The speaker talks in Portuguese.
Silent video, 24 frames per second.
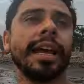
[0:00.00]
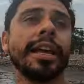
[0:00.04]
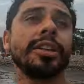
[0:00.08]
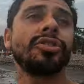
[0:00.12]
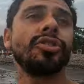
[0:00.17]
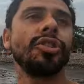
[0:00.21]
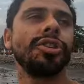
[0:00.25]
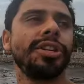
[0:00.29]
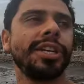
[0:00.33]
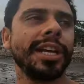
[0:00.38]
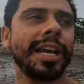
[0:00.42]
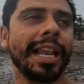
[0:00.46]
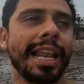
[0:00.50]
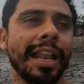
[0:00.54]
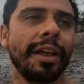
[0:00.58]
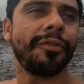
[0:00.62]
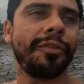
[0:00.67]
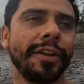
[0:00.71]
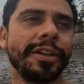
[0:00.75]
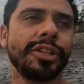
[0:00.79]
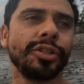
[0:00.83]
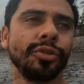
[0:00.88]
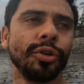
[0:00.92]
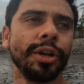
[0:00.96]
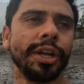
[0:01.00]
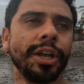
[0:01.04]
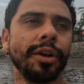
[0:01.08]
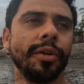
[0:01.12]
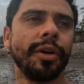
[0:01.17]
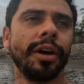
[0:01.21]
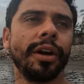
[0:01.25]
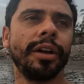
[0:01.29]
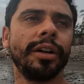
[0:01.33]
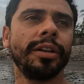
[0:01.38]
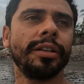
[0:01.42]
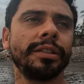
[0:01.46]
as ondinhas lá na frente do rio,
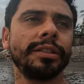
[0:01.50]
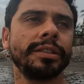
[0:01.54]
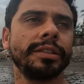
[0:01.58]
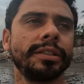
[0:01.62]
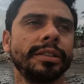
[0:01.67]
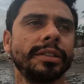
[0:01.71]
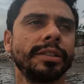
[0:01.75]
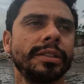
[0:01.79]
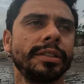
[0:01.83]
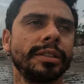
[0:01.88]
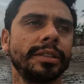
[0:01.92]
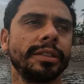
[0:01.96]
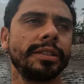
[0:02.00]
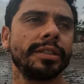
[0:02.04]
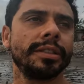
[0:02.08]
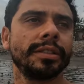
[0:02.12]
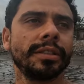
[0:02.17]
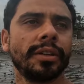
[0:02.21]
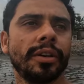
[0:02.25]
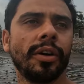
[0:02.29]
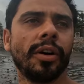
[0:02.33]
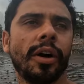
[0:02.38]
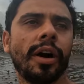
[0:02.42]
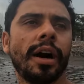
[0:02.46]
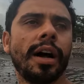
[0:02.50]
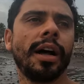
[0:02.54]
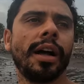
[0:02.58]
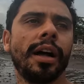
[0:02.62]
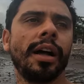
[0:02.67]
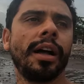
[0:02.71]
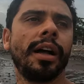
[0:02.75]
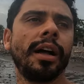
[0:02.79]
ó. Ó.